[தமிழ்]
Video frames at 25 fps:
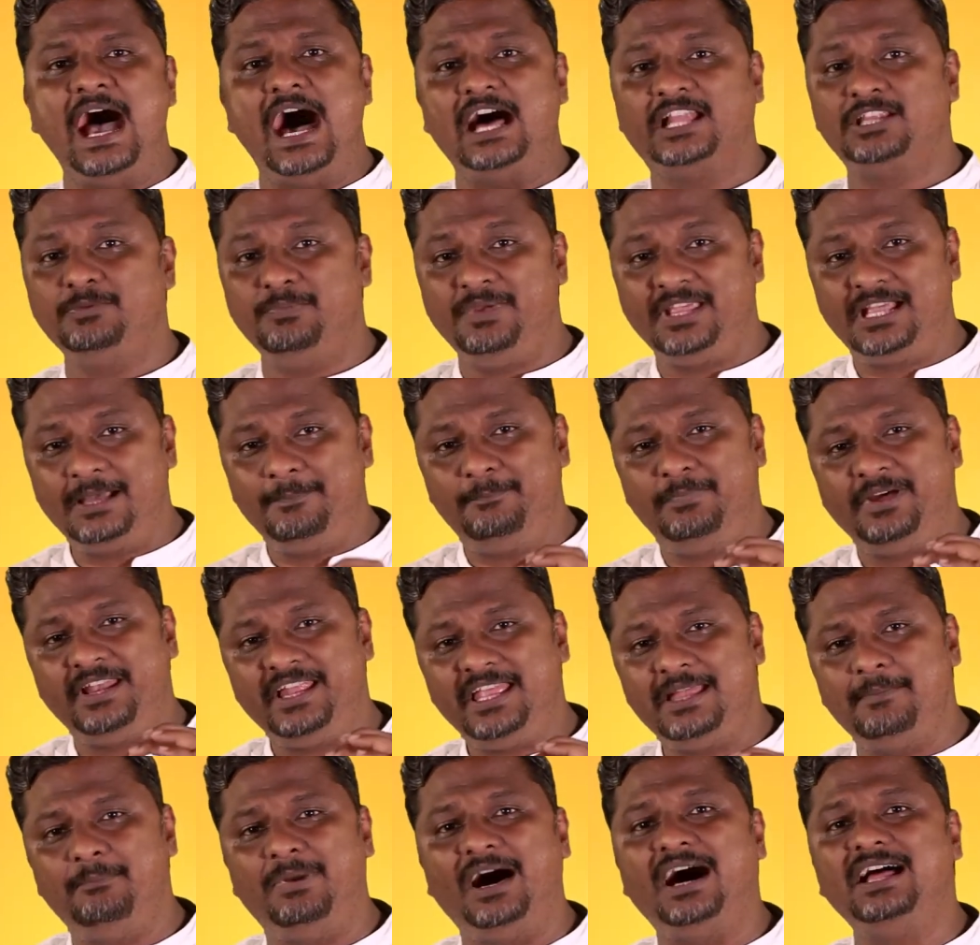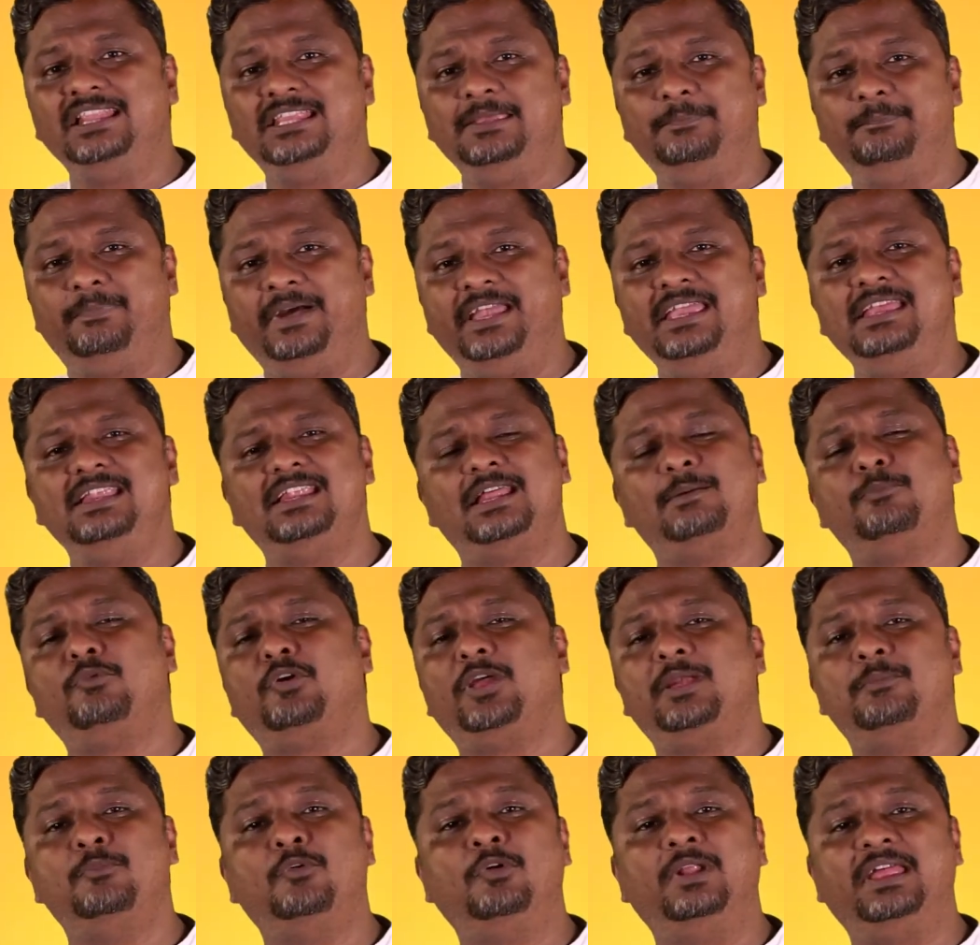அது மிகப்பெரிய பாதிப்பை
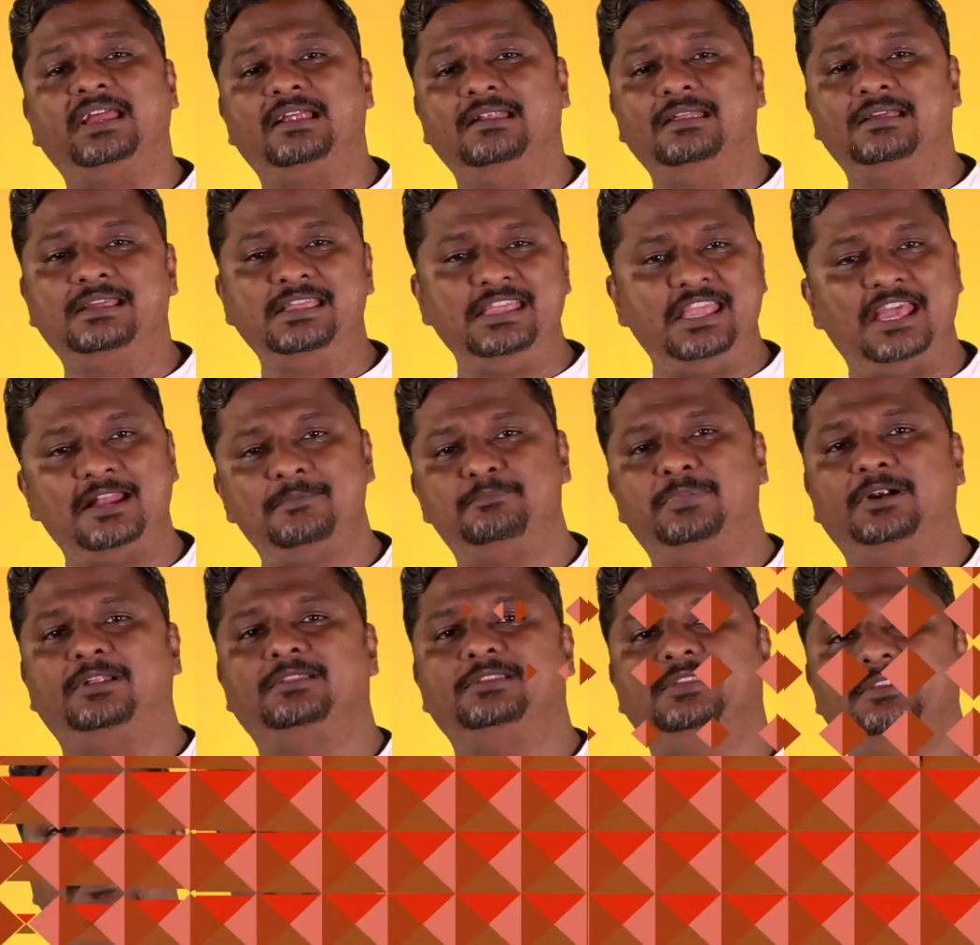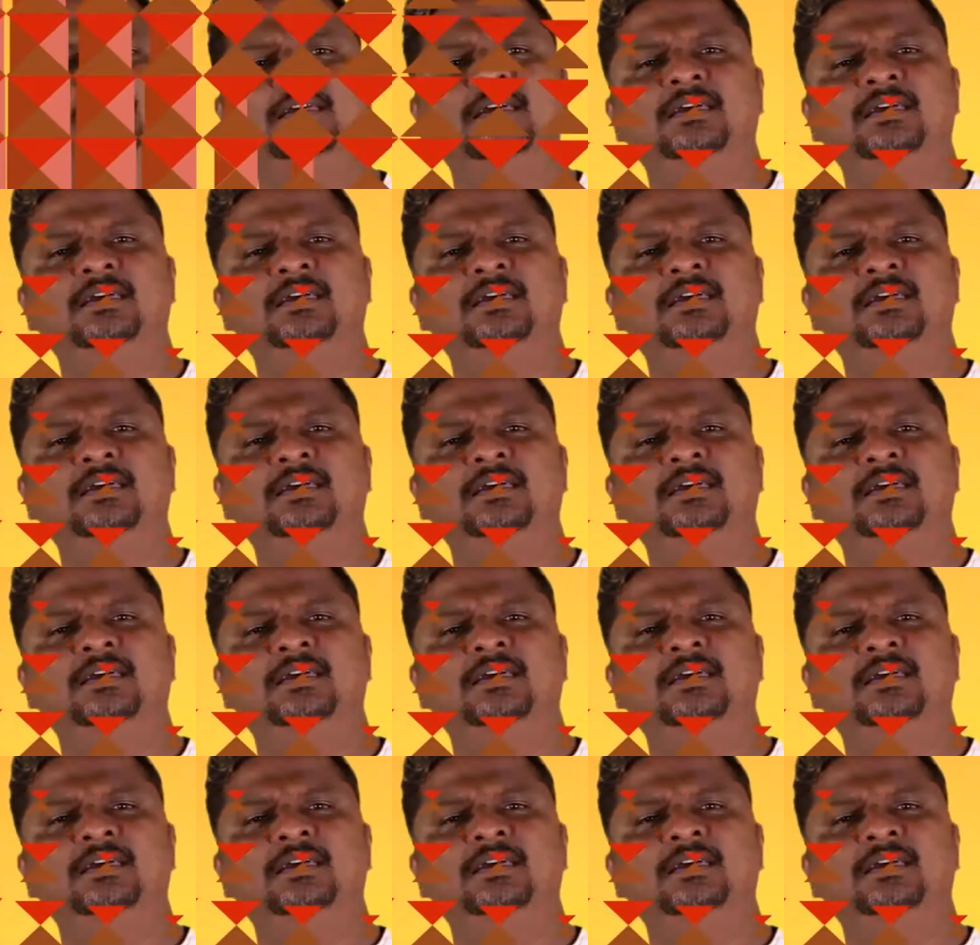நம்முடைய மூளைகளுக்கு ஏற்படுத்துது